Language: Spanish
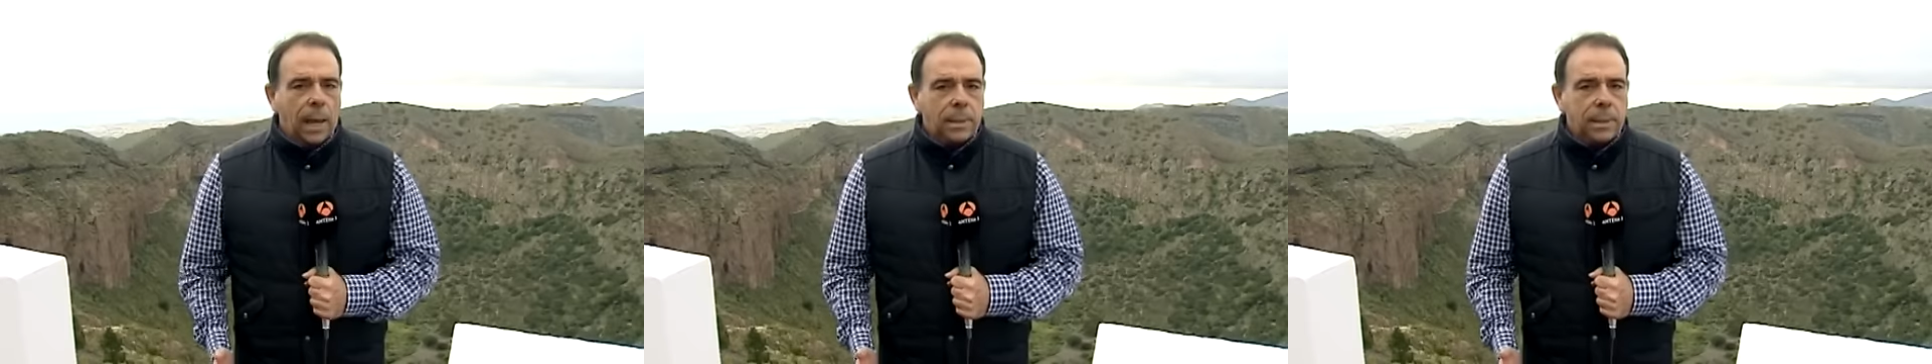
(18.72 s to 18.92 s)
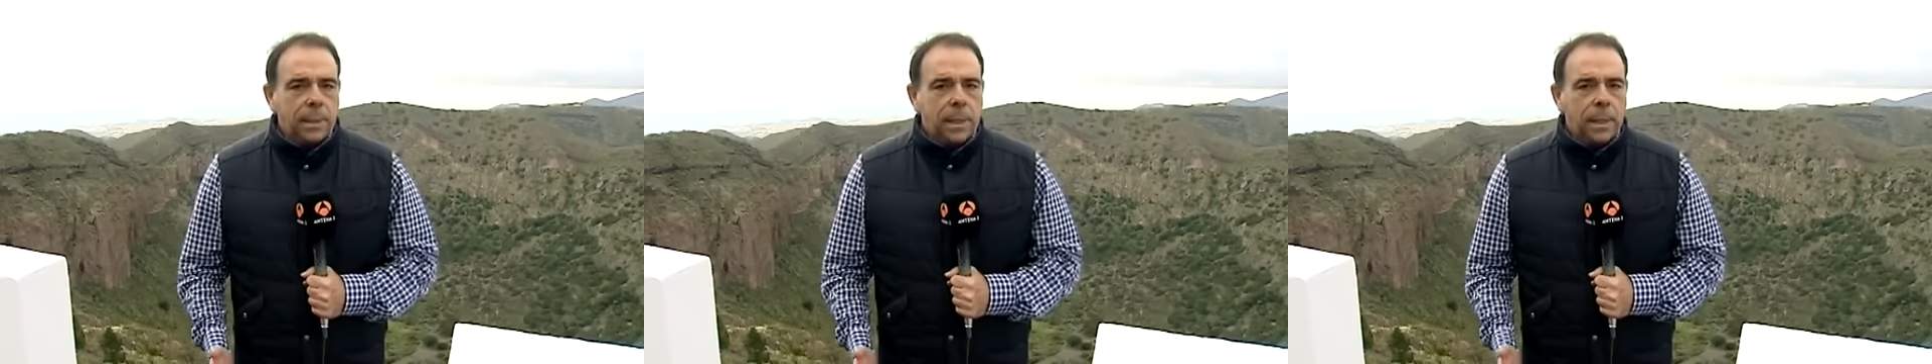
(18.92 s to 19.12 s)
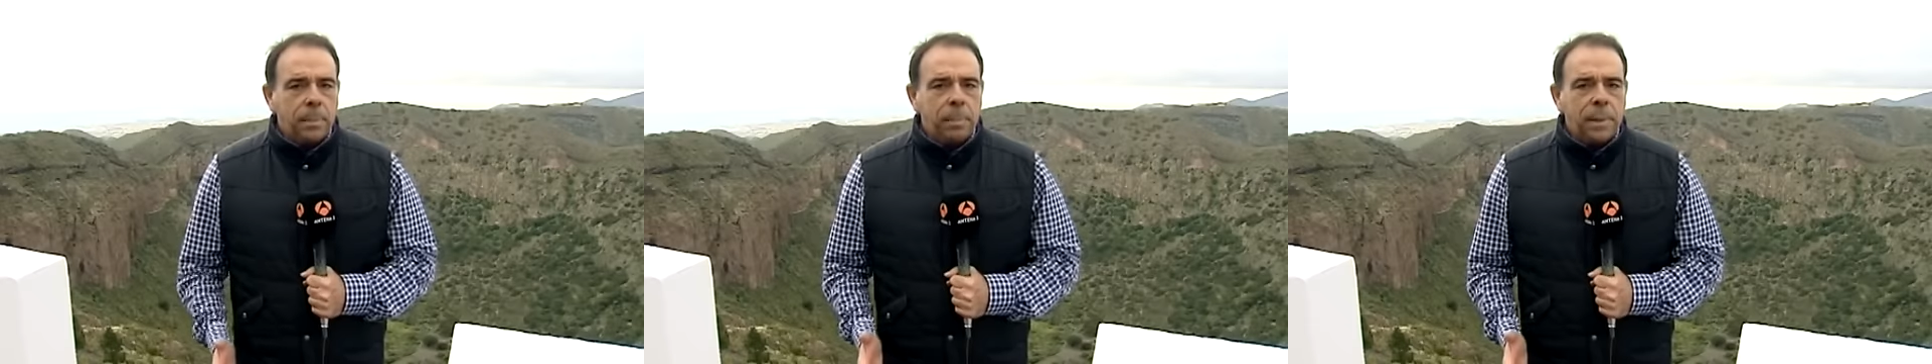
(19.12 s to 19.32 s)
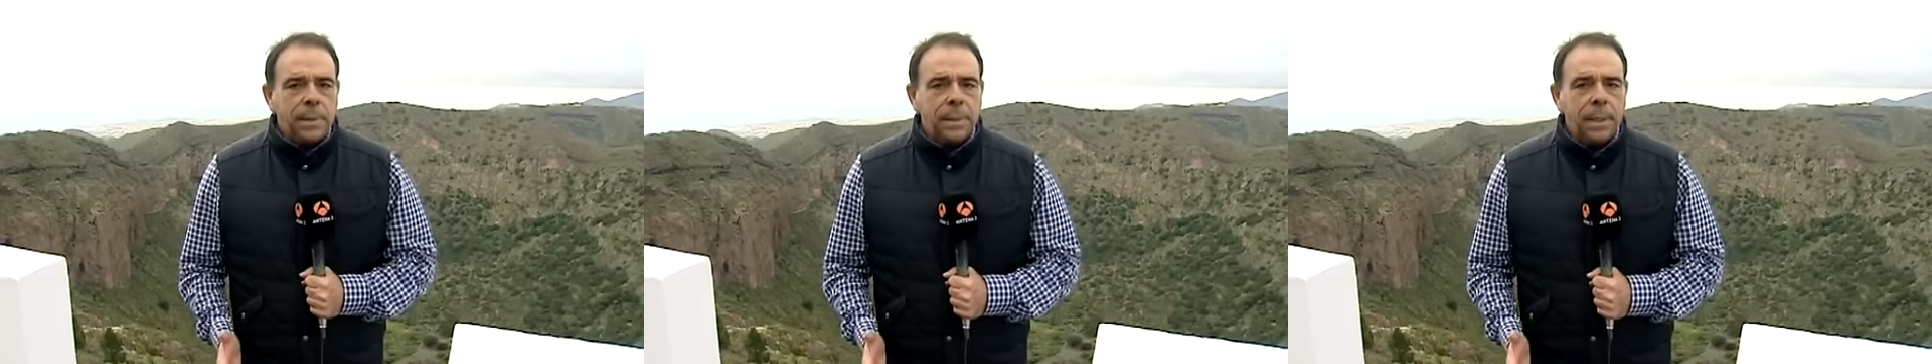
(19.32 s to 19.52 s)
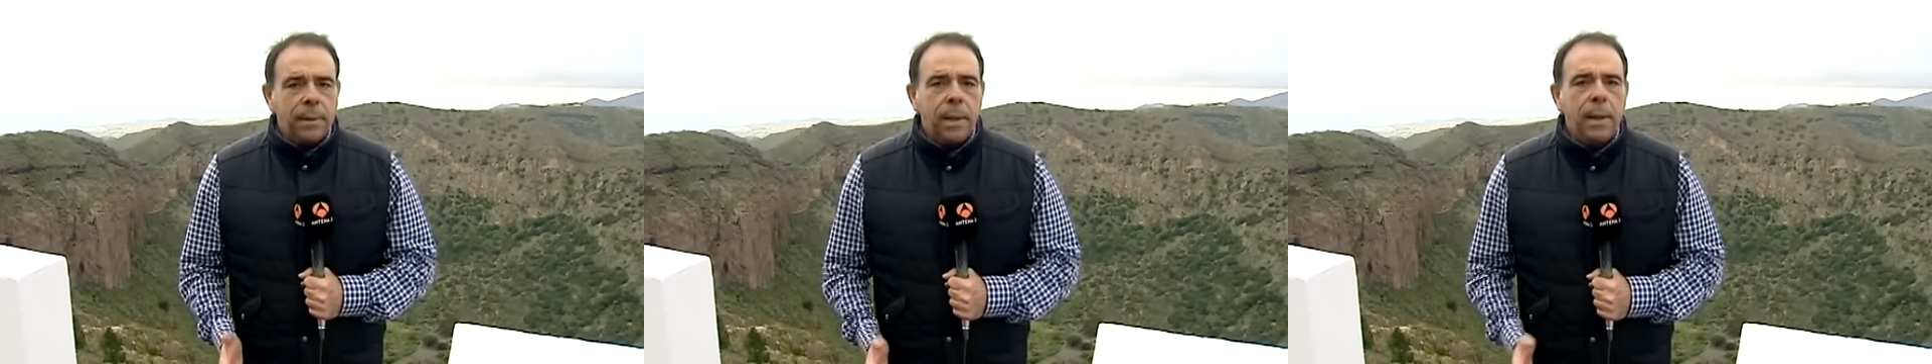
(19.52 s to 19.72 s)
Así es,
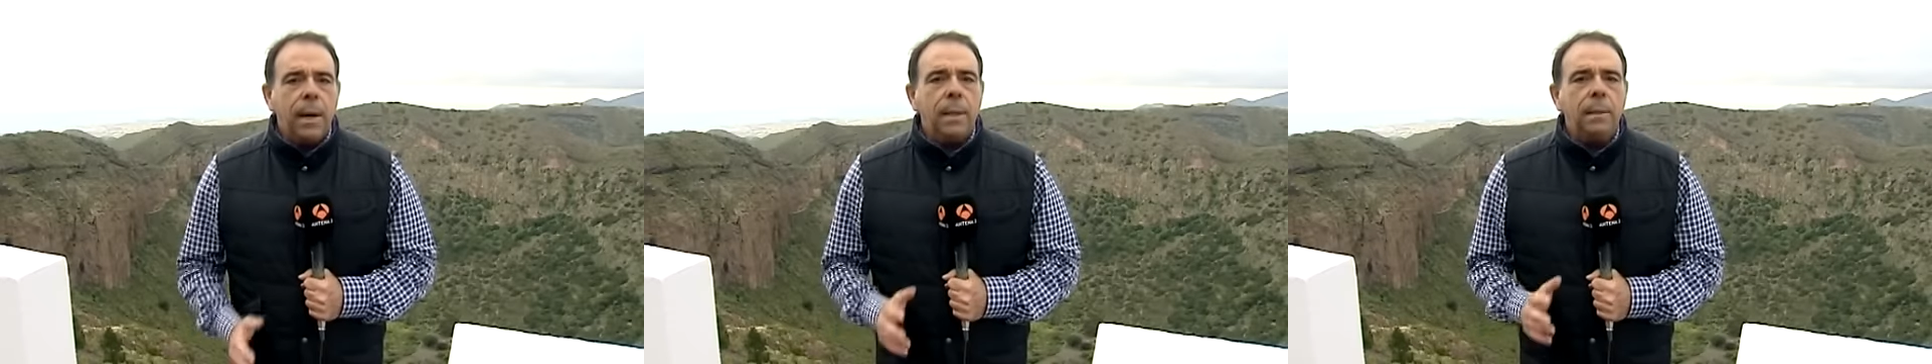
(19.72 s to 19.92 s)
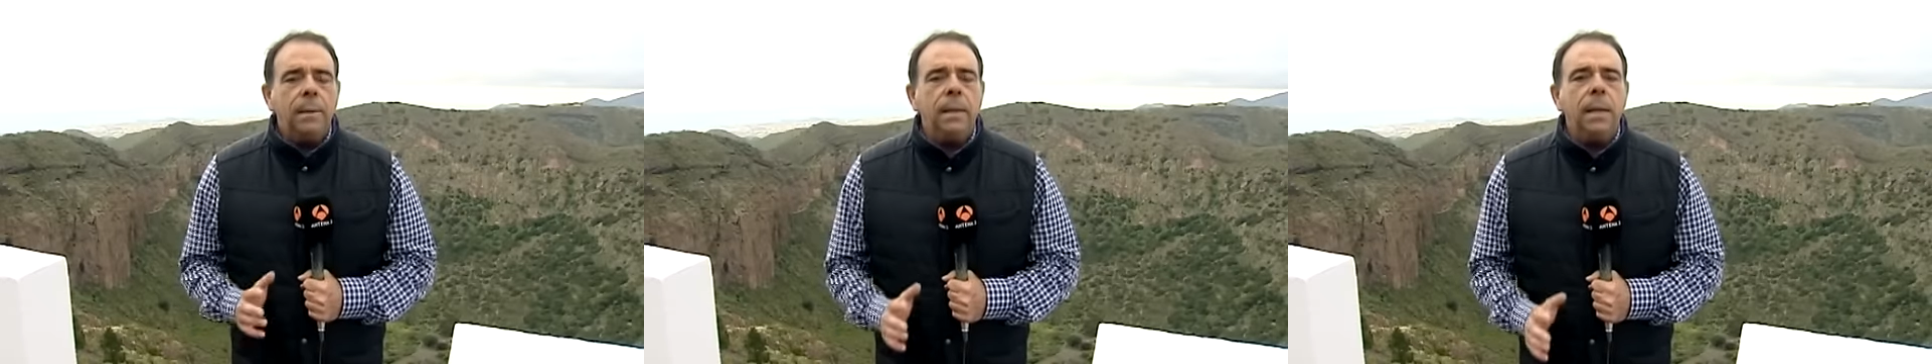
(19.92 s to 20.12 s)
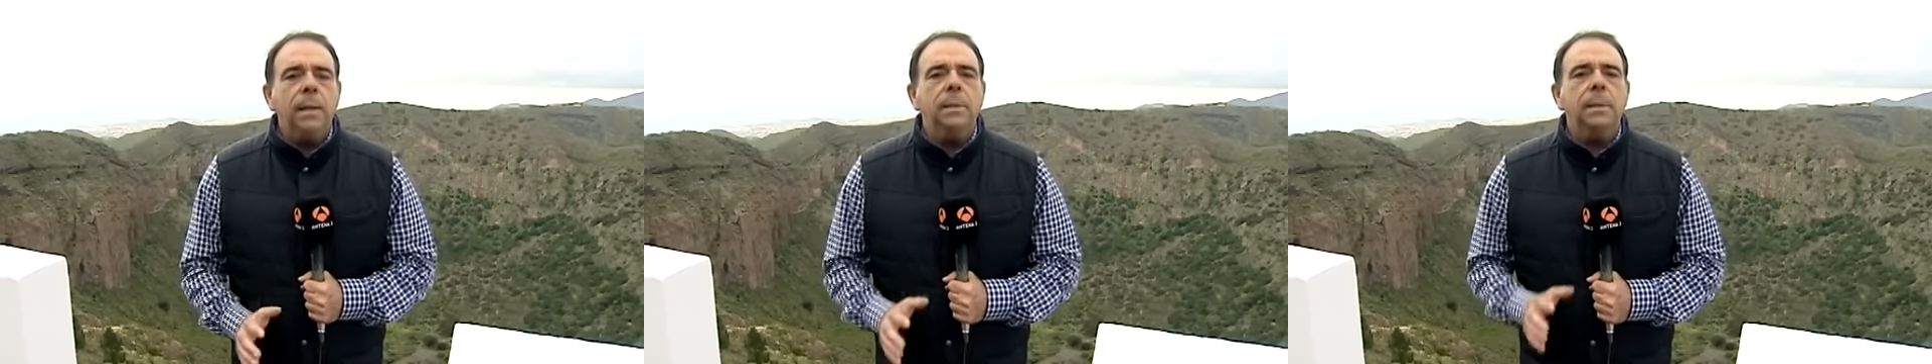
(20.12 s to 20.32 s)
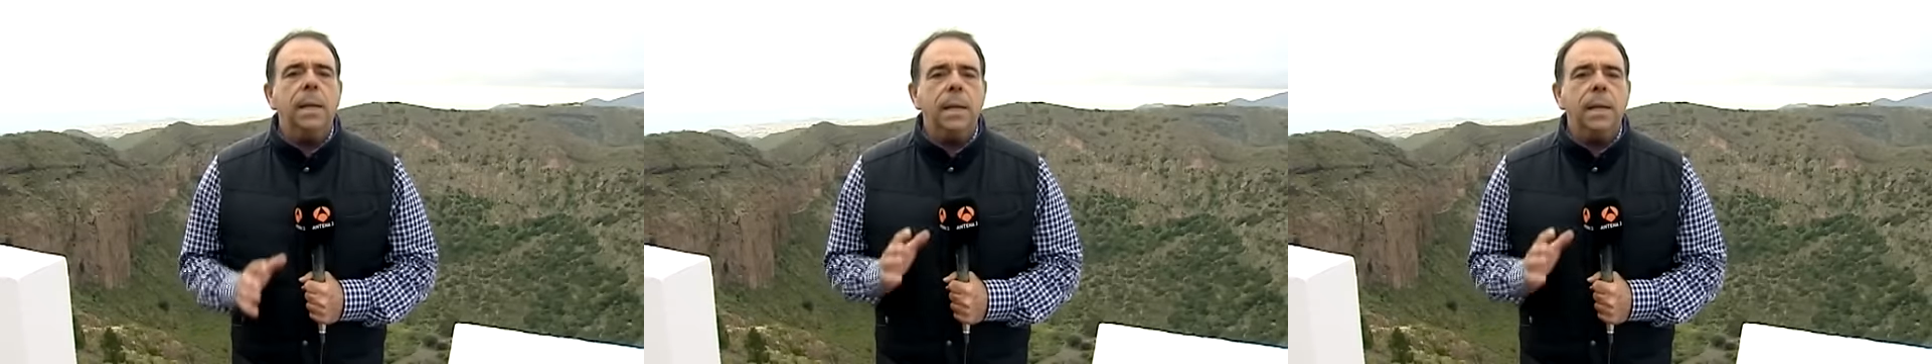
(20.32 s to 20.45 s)
pasadas las 10